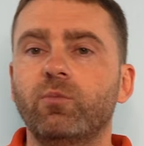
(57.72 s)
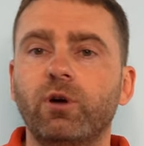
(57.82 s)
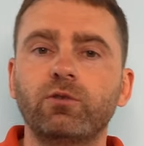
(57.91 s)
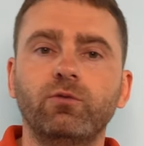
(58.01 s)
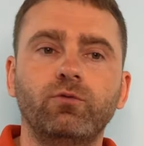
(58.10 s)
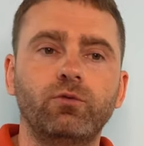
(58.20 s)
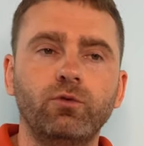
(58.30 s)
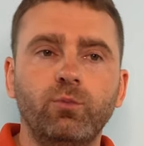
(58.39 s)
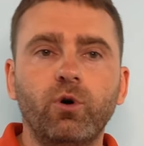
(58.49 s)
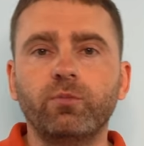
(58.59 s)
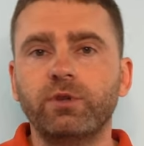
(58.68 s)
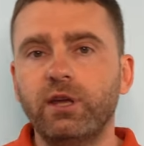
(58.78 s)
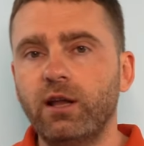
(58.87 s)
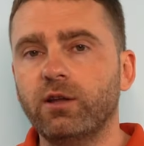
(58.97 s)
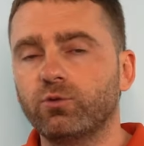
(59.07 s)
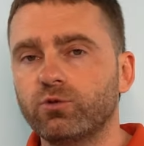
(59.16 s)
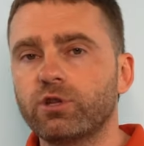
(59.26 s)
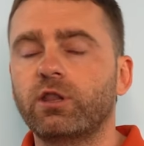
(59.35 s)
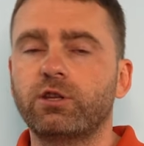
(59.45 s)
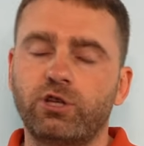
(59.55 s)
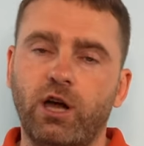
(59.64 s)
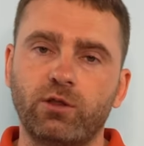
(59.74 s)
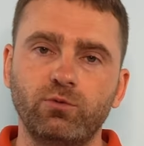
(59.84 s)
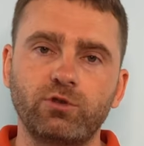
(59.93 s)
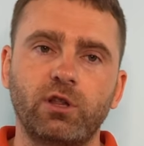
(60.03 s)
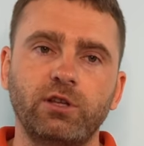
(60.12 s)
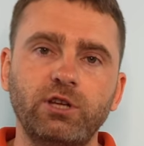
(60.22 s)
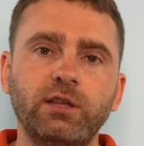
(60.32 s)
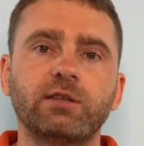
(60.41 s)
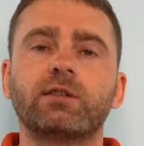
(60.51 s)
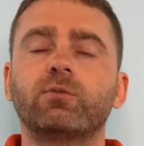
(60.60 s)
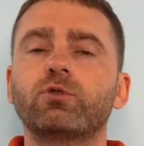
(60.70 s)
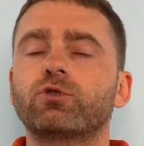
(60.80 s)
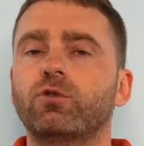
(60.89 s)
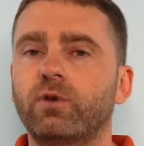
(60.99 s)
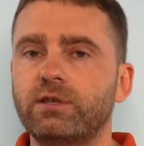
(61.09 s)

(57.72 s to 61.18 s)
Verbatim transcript: Поэтому в любом деле нужно начать. Нужно начать из того, что у